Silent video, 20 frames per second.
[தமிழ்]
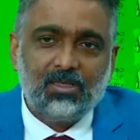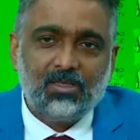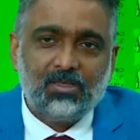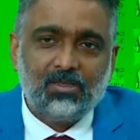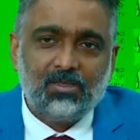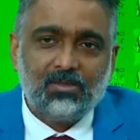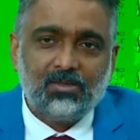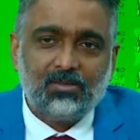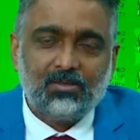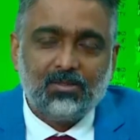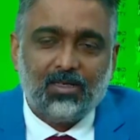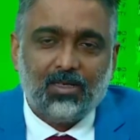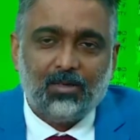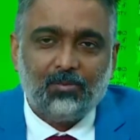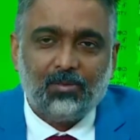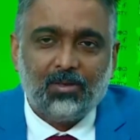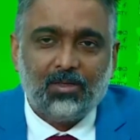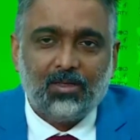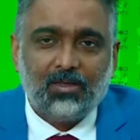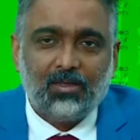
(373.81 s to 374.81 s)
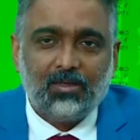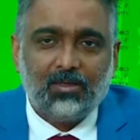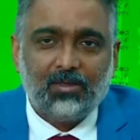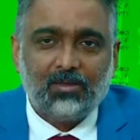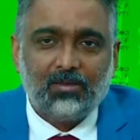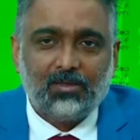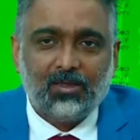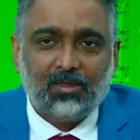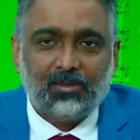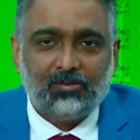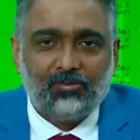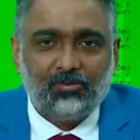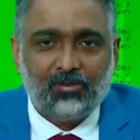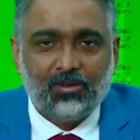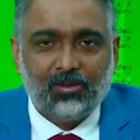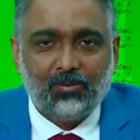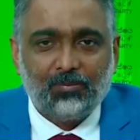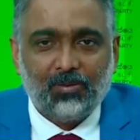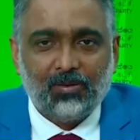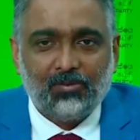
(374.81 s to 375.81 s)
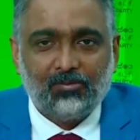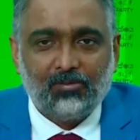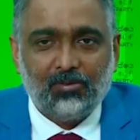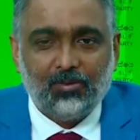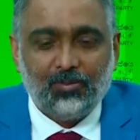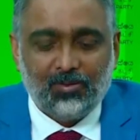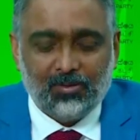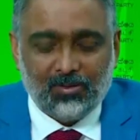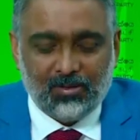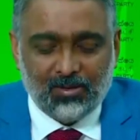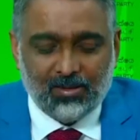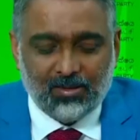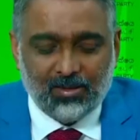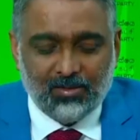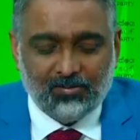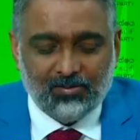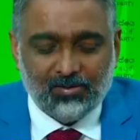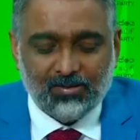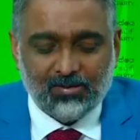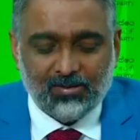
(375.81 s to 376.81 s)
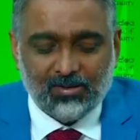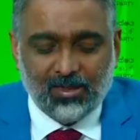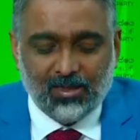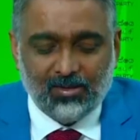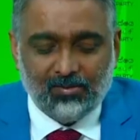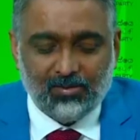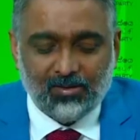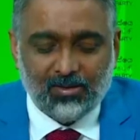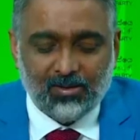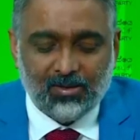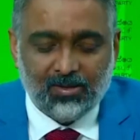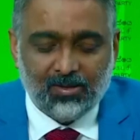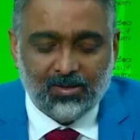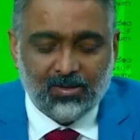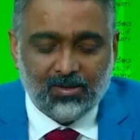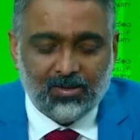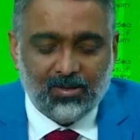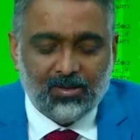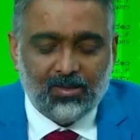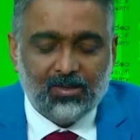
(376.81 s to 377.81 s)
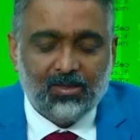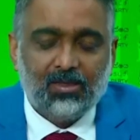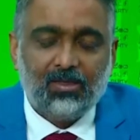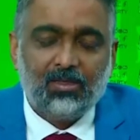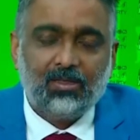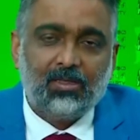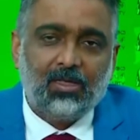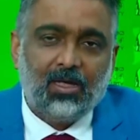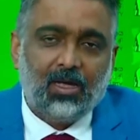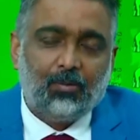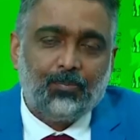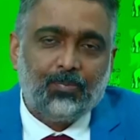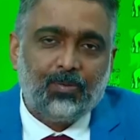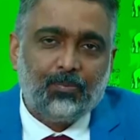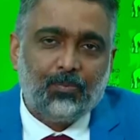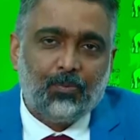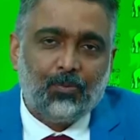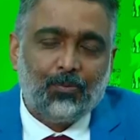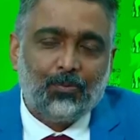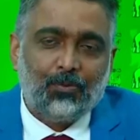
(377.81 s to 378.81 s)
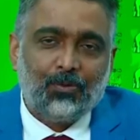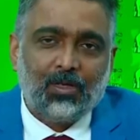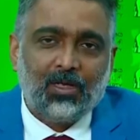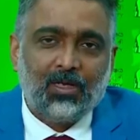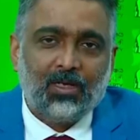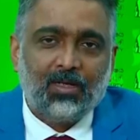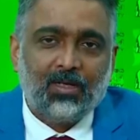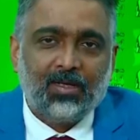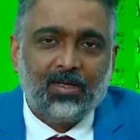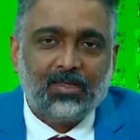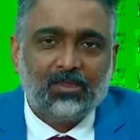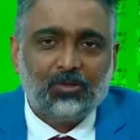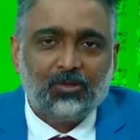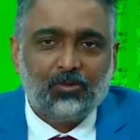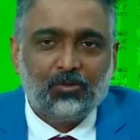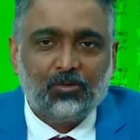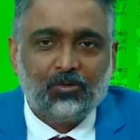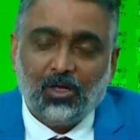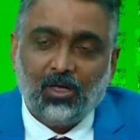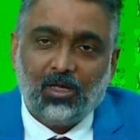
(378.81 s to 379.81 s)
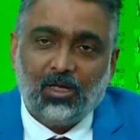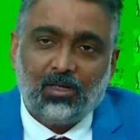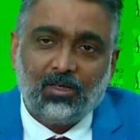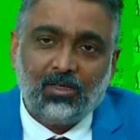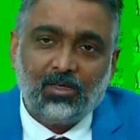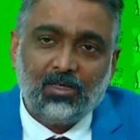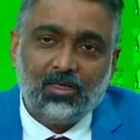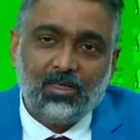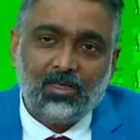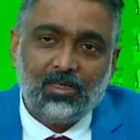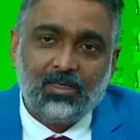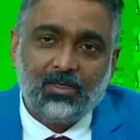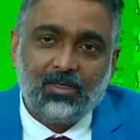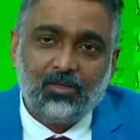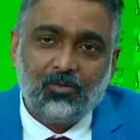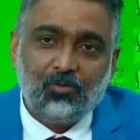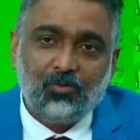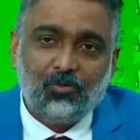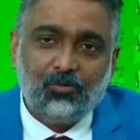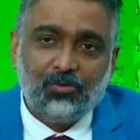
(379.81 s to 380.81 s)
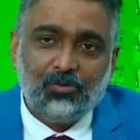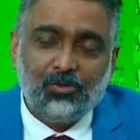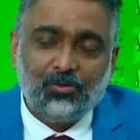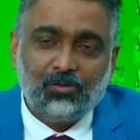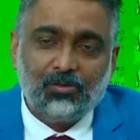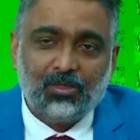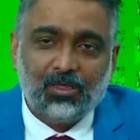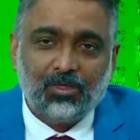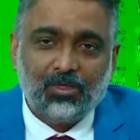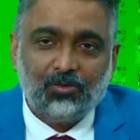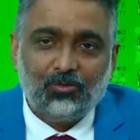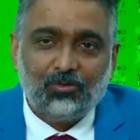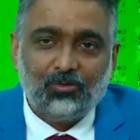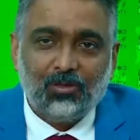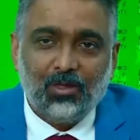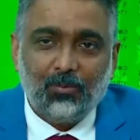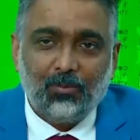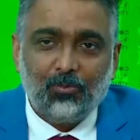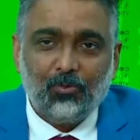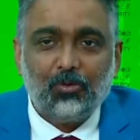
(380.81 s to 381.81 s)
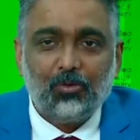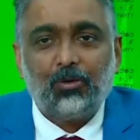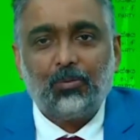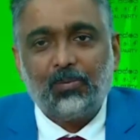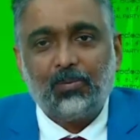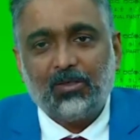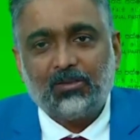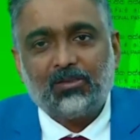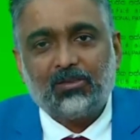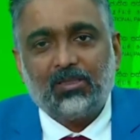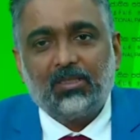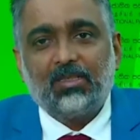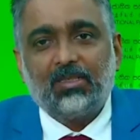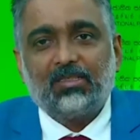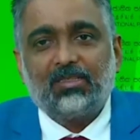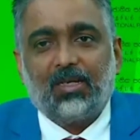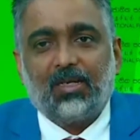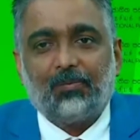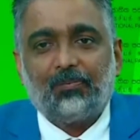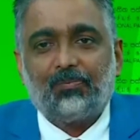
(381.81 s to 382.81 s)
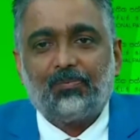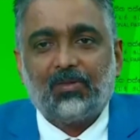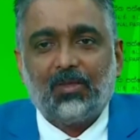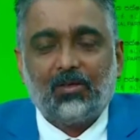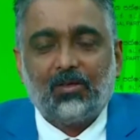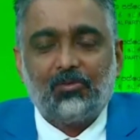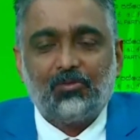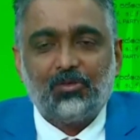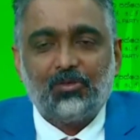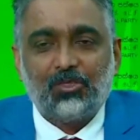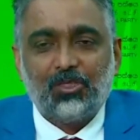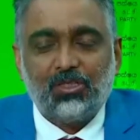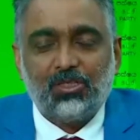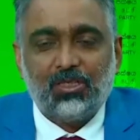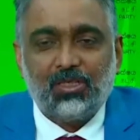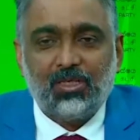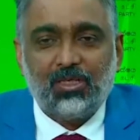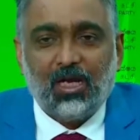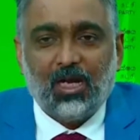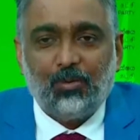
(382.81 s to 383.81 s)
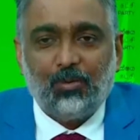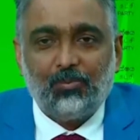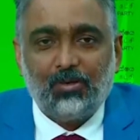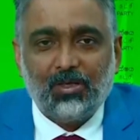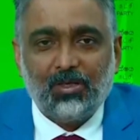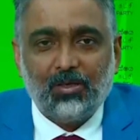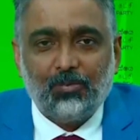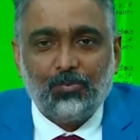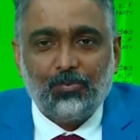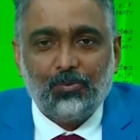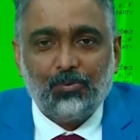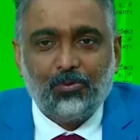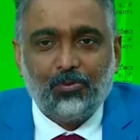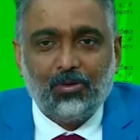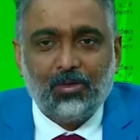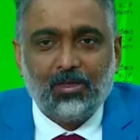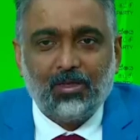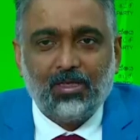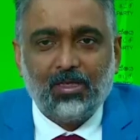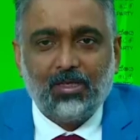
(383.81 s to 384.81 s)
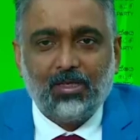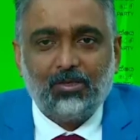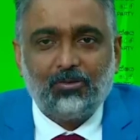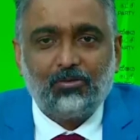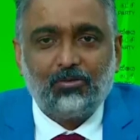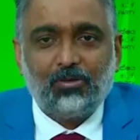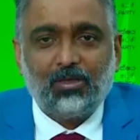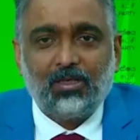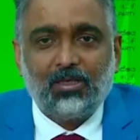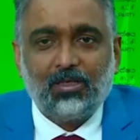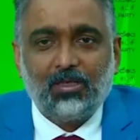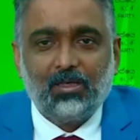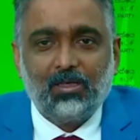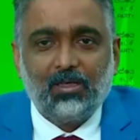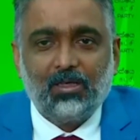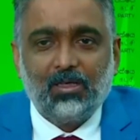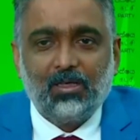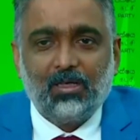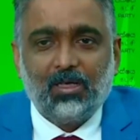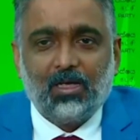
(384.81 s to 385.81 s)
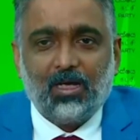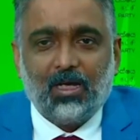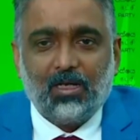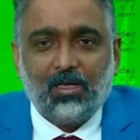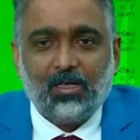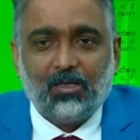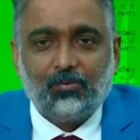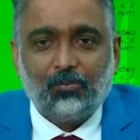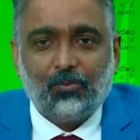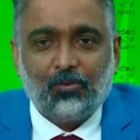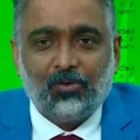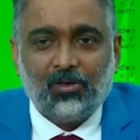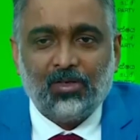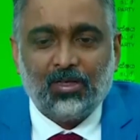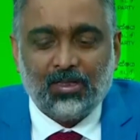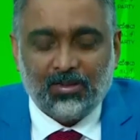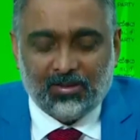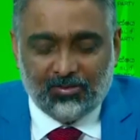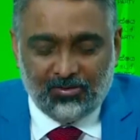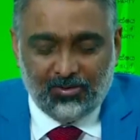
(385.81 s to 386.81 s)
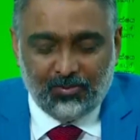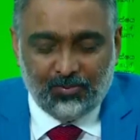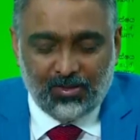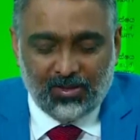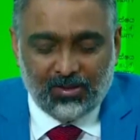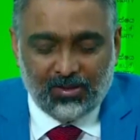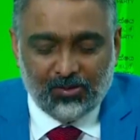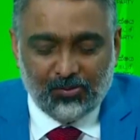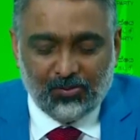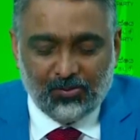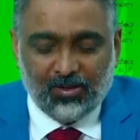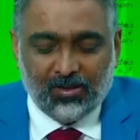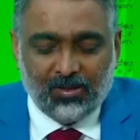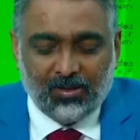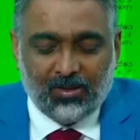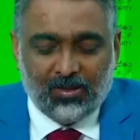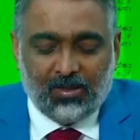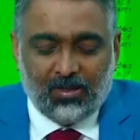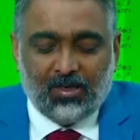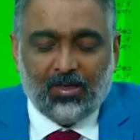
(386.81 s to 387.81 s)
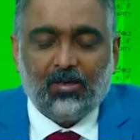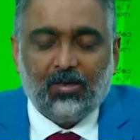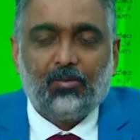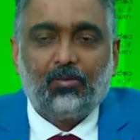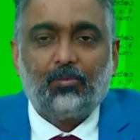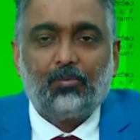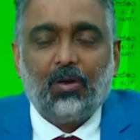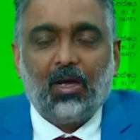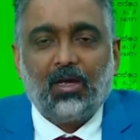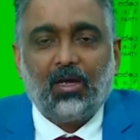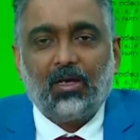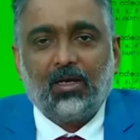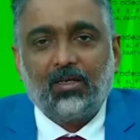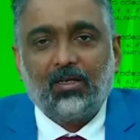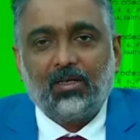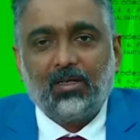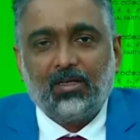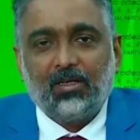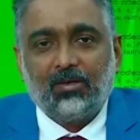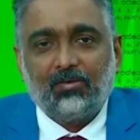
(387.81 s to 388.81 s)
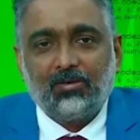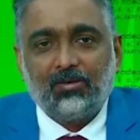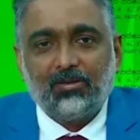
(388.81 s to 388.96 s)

சிலர் பிரச்சாரம் செய்து வருகின்றனர் சமூக வலைதளங்களை ஒடுக்க வேண்டிய தேவை அரசாங்கத்துக்கு இல்லை அவர்களின் கருத்துக்களில் எந்த உண்மையும் இல்லை மக்களை அரசாங்கத்துக்கு எதிராக திசை திருப்பவே இவ்வாறு செயல்படுகின்றனர் சமூக வலைதளங்களை அடக்குவதற்கு நடவடிக்கை எடுப்பதற்கு அரசாங்கத்துக்கு எந்த தேவையும் இல்லை